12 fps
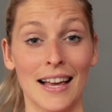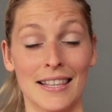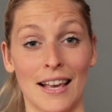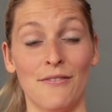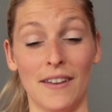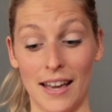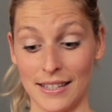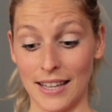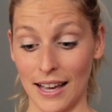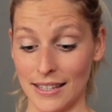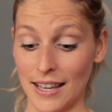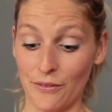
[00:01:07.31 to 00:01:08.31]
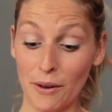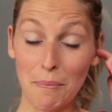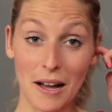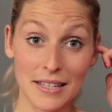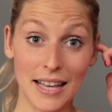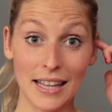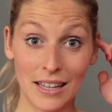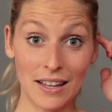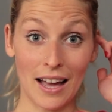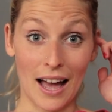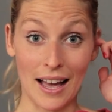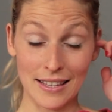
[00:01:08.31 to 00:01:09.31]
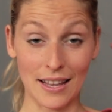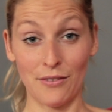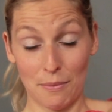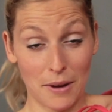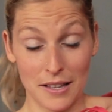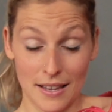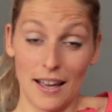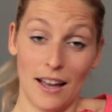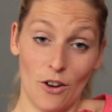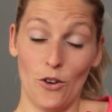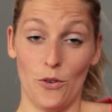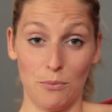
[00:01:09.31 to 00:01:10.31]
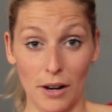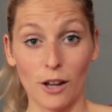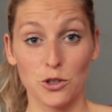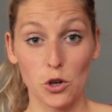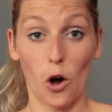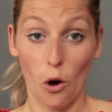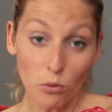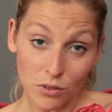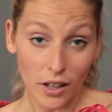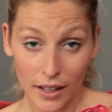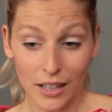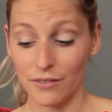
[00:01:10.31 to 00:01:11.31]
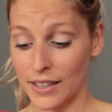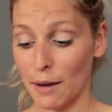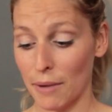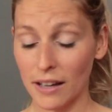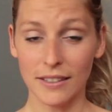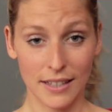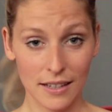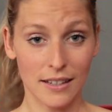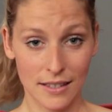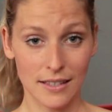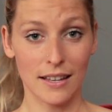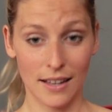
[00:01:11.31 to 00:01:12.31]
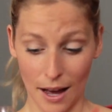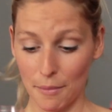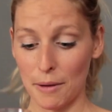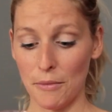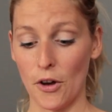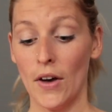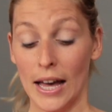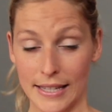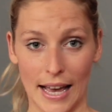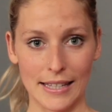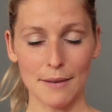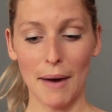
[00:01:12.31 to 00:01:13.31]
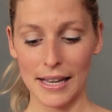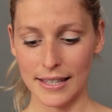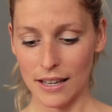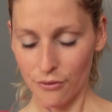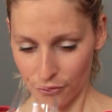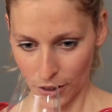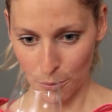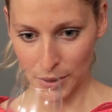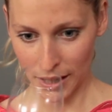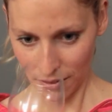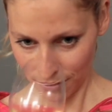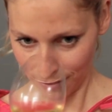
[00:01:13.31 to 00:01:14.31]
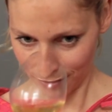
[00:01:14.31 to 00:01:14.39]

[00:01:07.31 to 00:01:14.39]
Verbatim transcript: Ça fait, ça, ça fait penser à des. ça fait penser à un blanc du Rhône, évidemment. C'est, quand même. C'est assez massif comme nez.